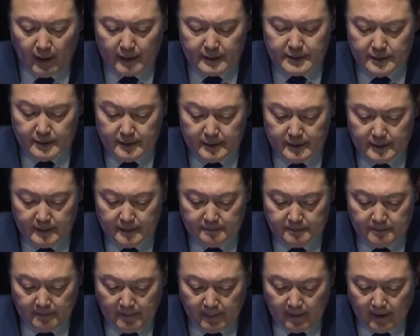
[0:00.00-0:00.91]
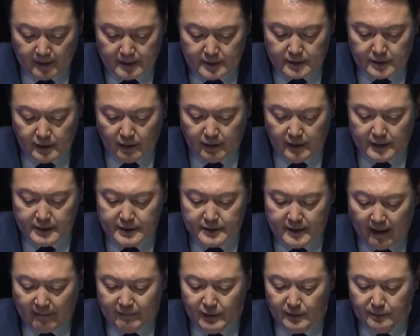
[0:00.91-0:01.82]
오자마자 바로 국회로
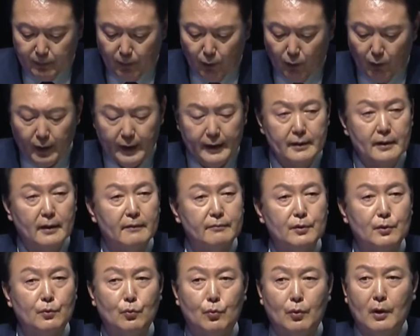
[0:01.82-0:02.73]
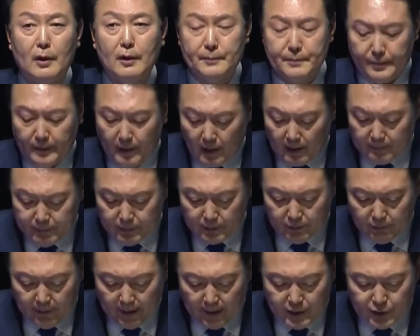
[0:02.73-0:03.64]
돌려보내겠다 이런
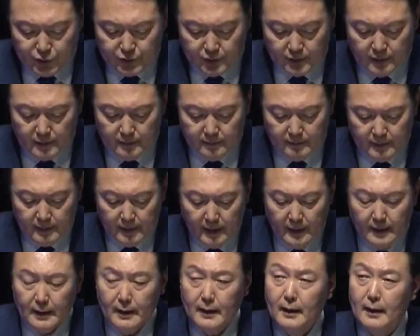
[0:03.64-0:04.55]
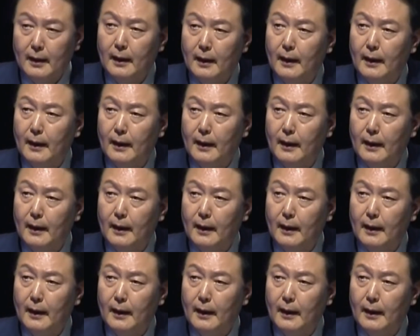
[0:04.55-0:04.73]
의지를 내비친 것으로 보입니다.